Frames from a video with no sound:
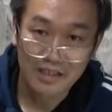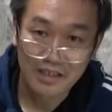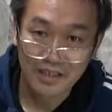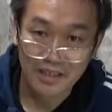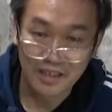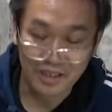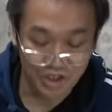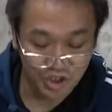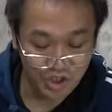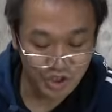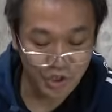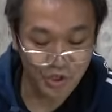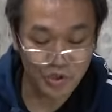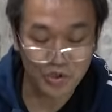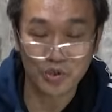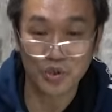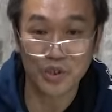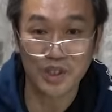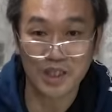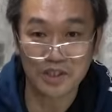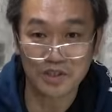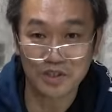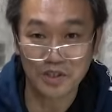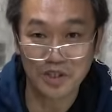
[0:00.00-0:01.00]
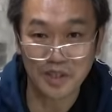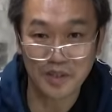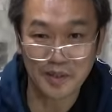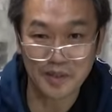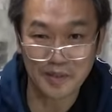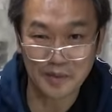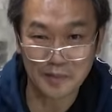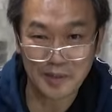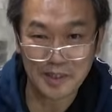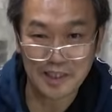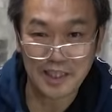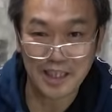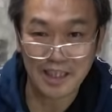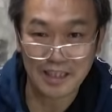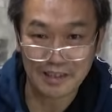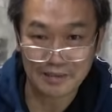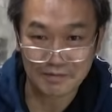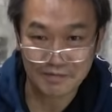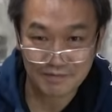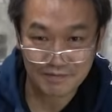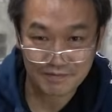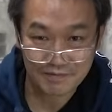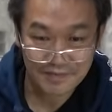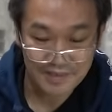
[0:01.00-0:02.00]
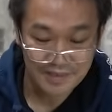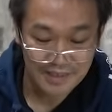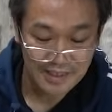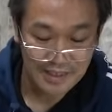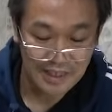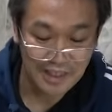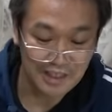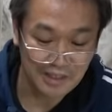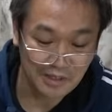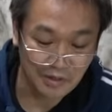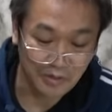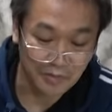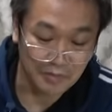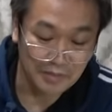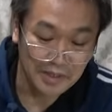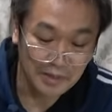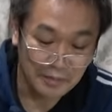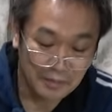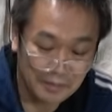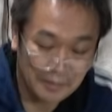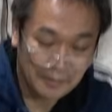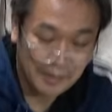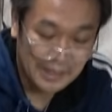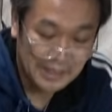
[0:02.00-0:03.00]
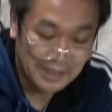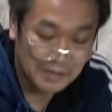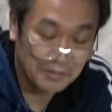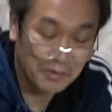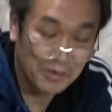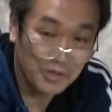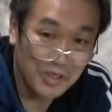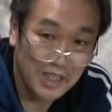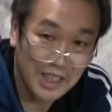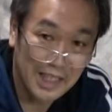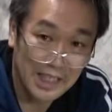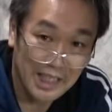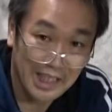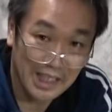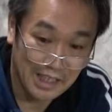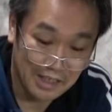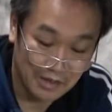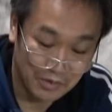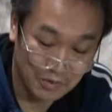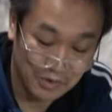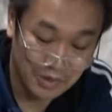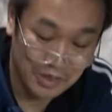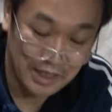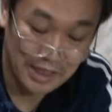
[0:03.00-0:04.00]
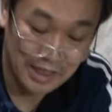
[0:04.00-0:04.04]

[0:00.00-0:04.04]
え15分の加水が終わりましたかんちゃんこれ見てマジもったいねえからこの